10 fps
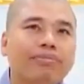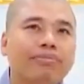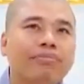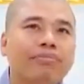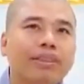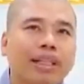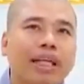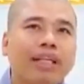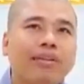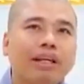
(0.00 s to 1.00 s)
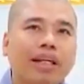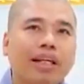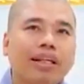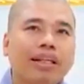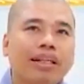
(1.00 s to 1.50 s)
Nhớ kỹ điều này nghe,
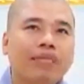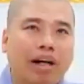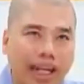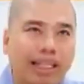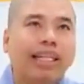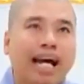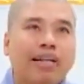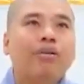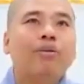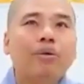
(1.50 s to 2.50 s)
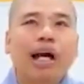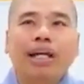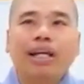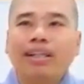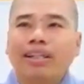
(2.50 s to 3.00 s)
Phật A Di Đà đều ưu ái,
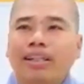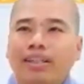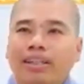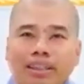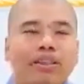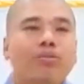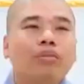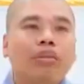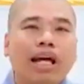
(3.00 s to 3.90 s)
thương chúng ta,